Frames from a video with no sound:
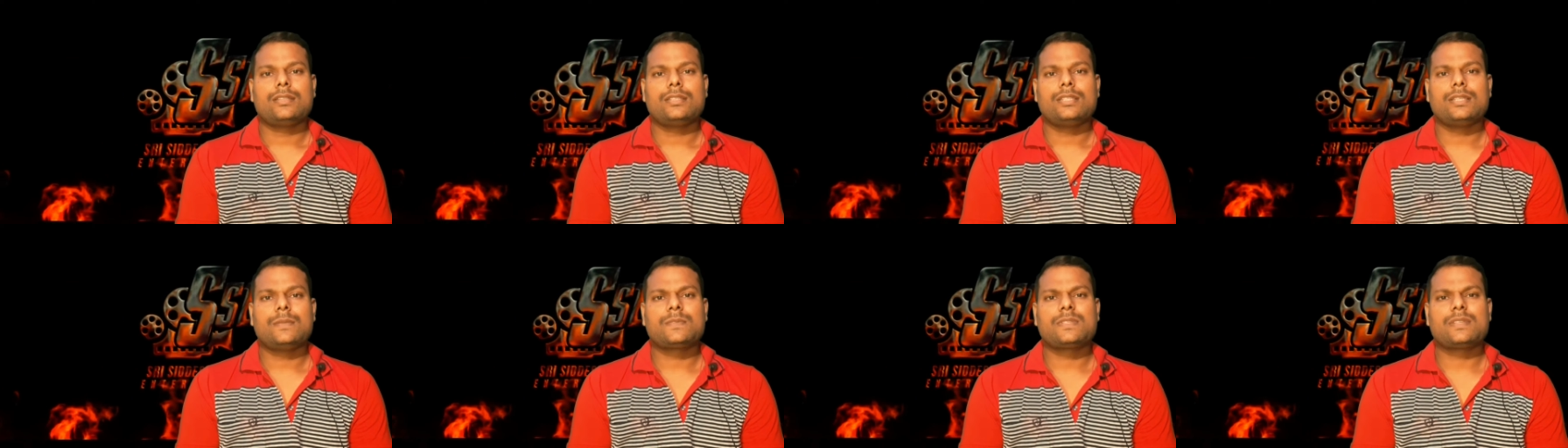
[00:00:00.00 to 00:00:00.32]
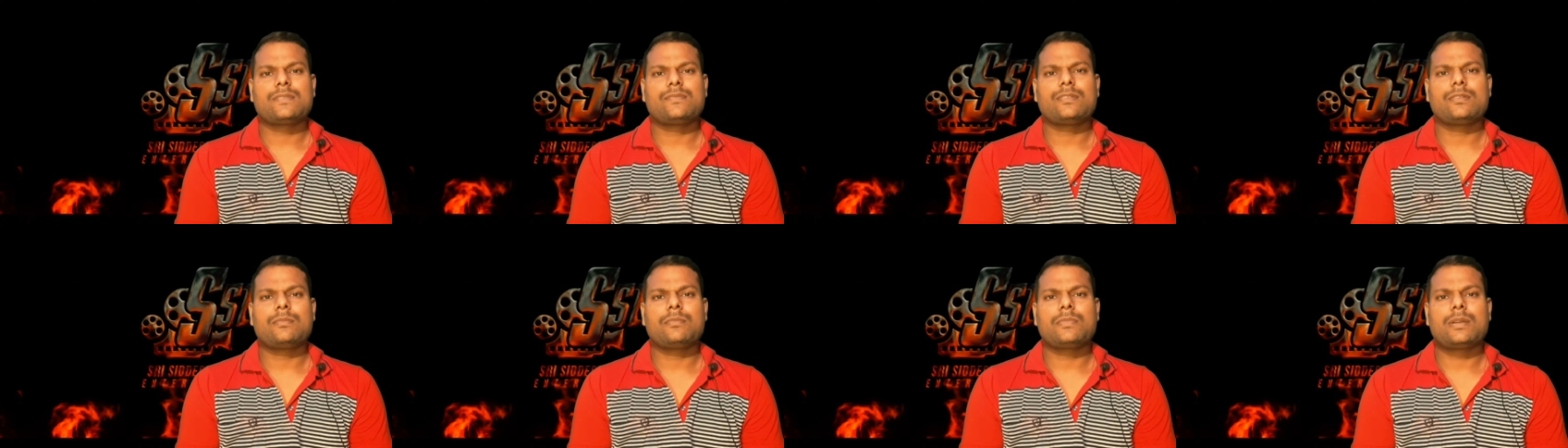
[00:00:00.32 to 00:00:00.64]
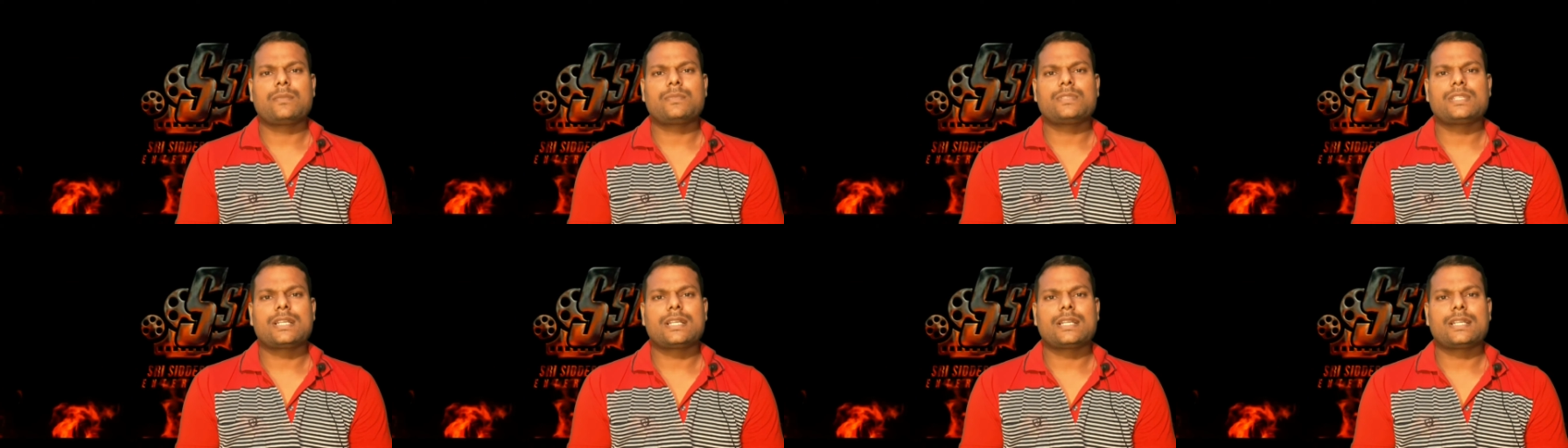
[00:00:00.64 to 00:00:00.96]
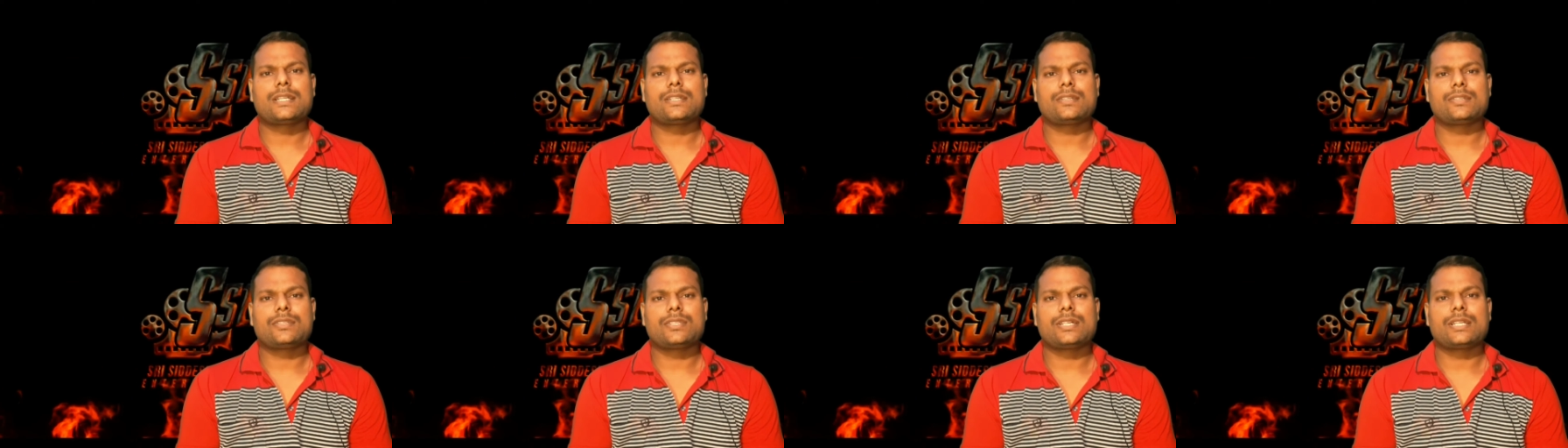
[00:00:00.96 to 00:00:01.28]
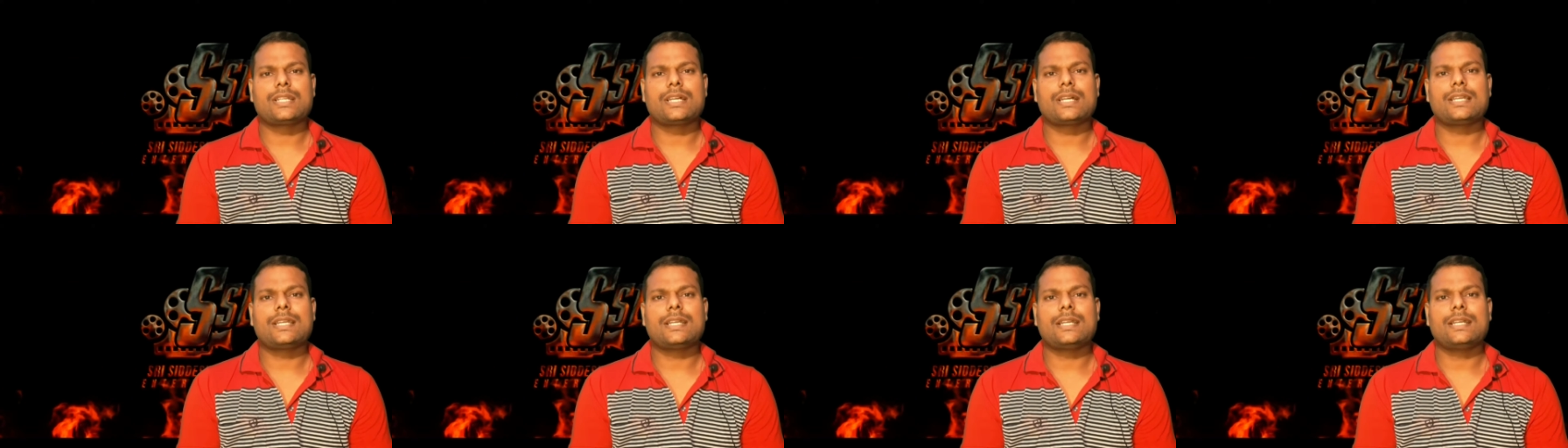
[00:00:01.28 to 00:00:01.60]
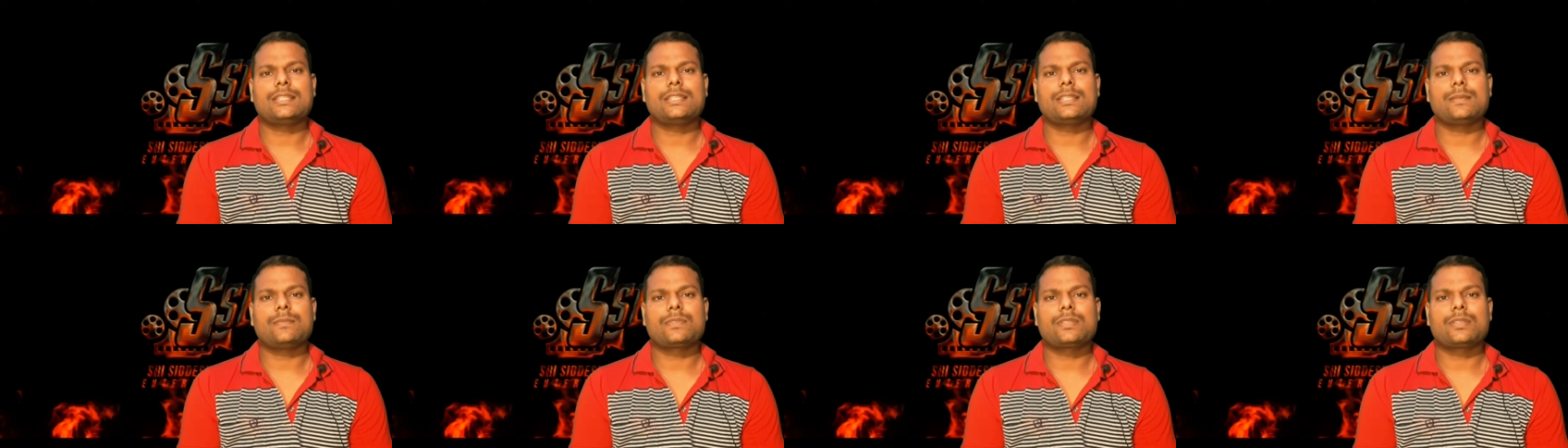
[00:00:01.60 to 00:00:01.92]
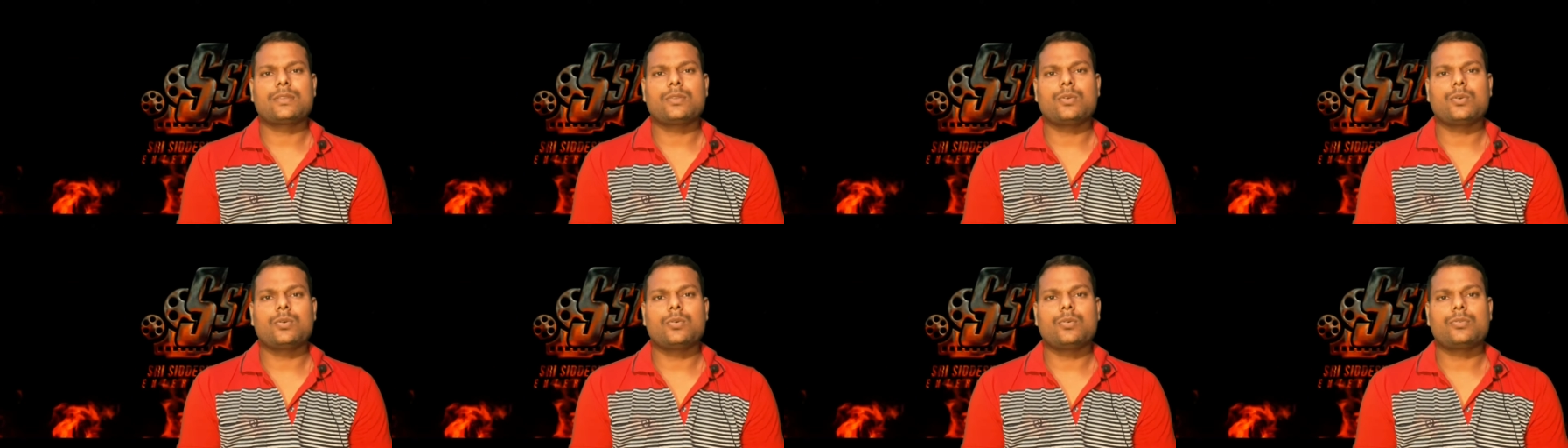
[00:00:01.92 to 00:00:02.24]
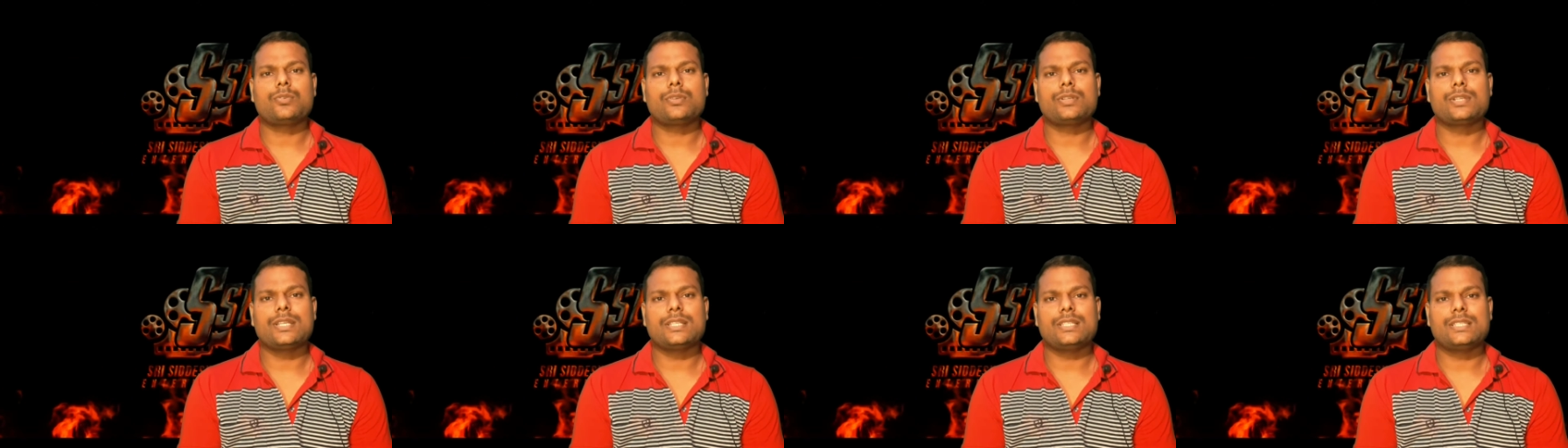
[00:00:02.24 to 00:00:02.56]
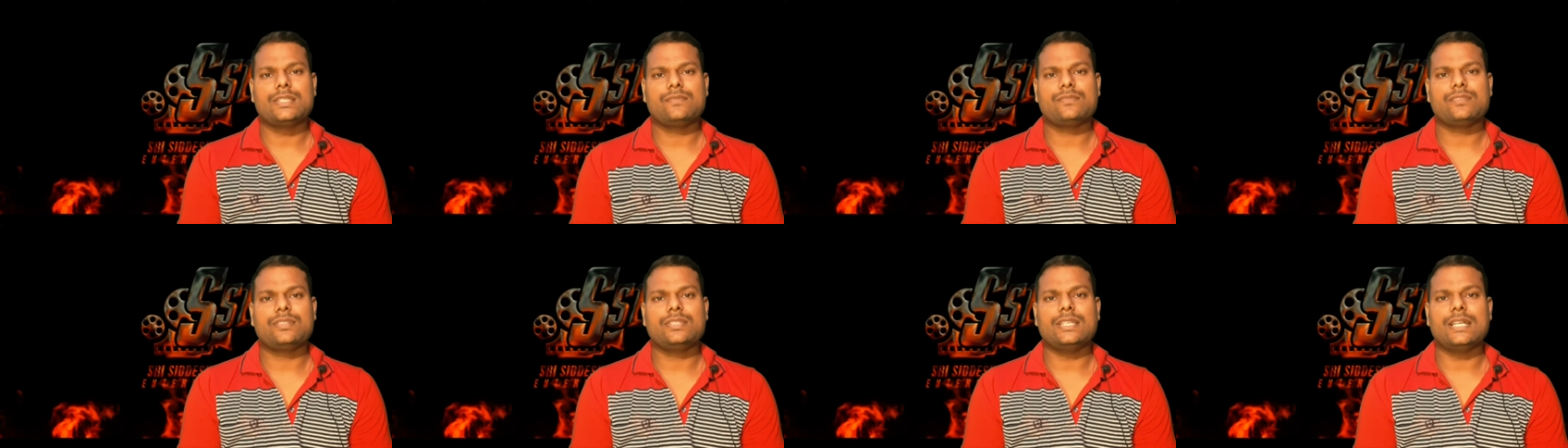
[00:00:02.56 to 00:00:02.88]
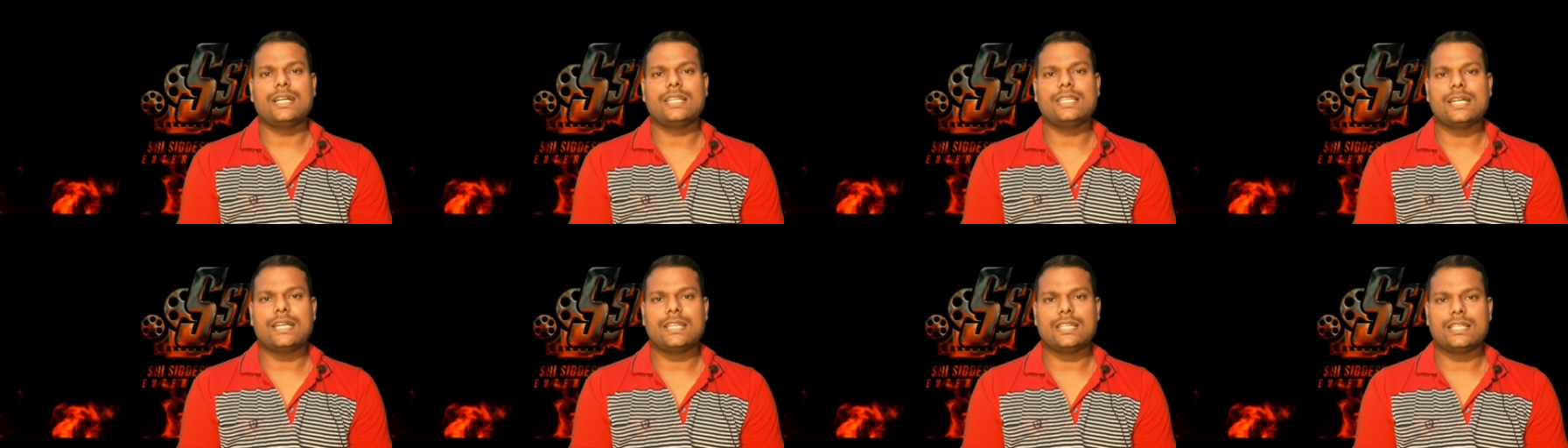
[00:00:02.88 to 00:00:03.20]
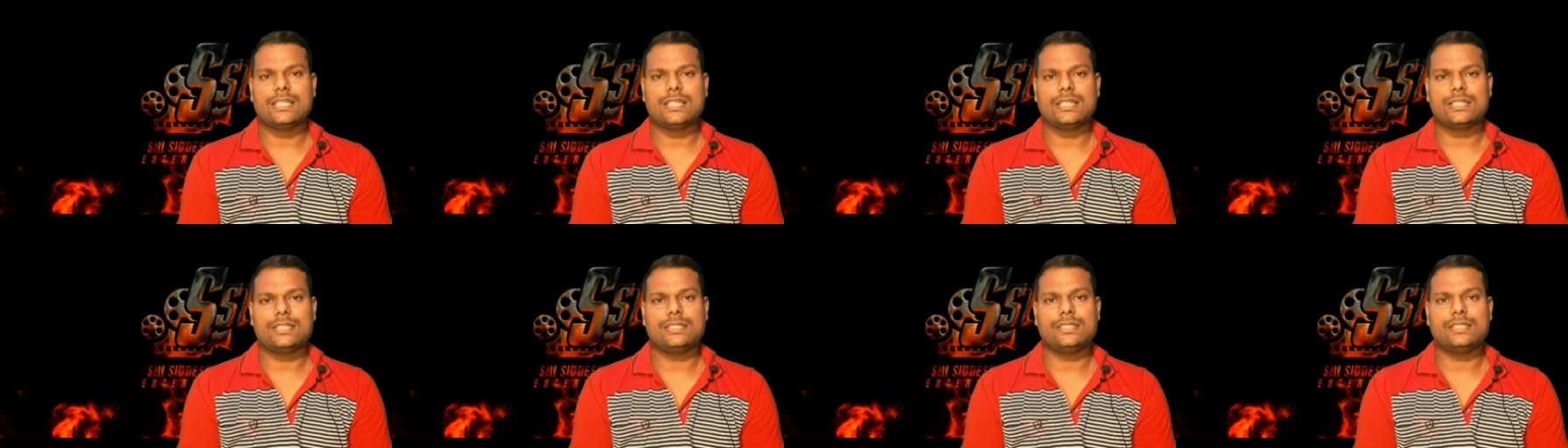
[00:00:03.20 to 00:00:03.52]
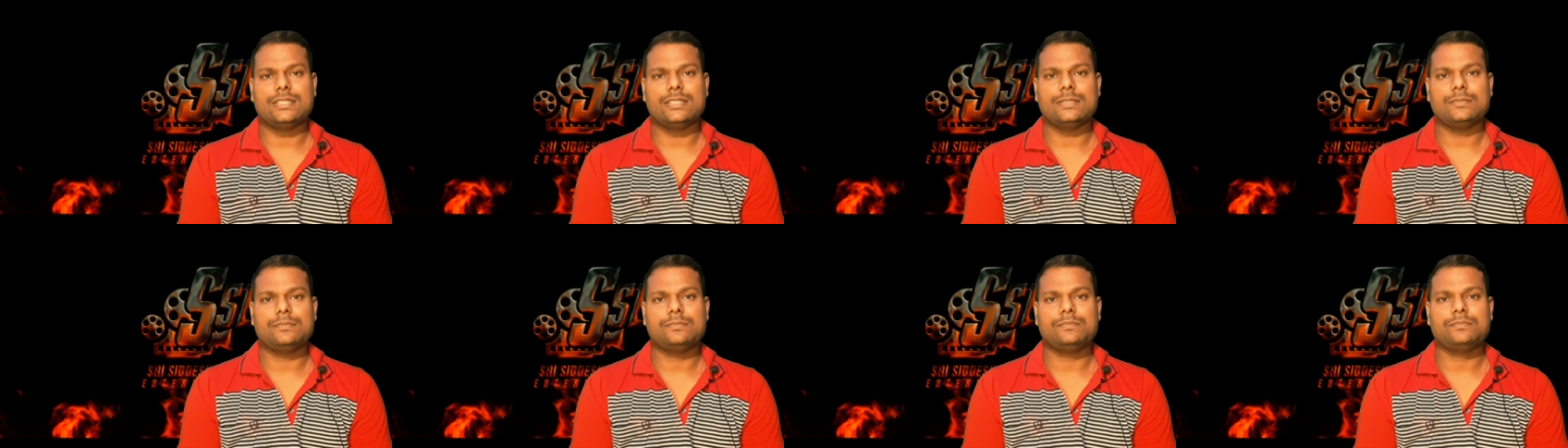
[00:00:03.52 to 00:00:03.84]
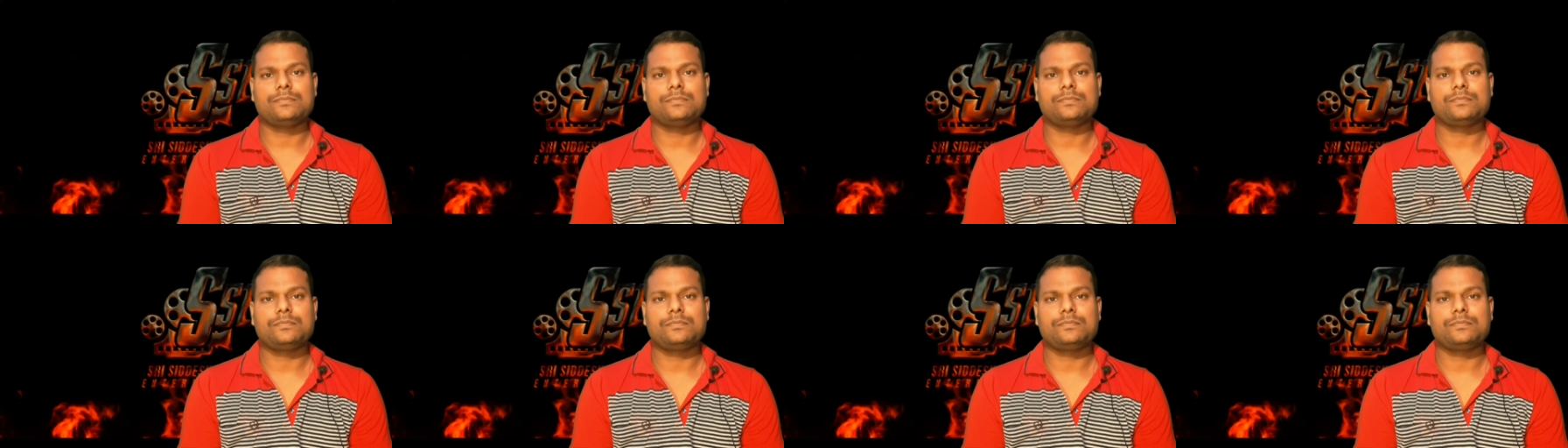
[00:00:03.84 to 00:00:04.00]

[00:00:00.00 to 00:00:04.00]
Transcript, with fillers: जब से फिल्म कब्ज़ा का टीज़र आया है तब से लोगों को के की याद आने लगी है